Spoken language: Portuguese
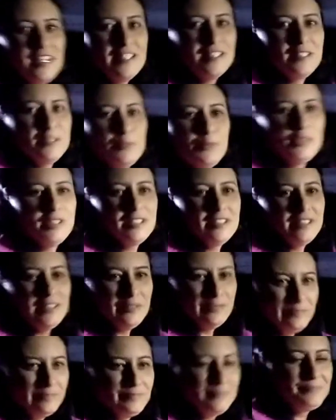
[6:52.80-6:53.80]
carne moída.
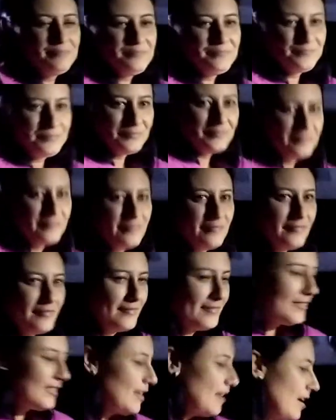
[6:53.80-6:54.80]
Vai
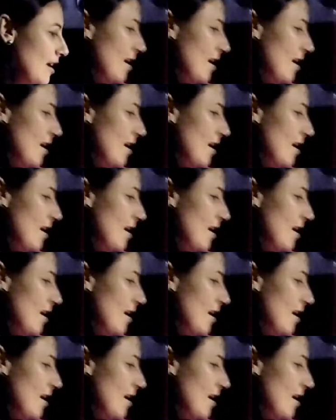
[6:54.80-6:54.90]
ficar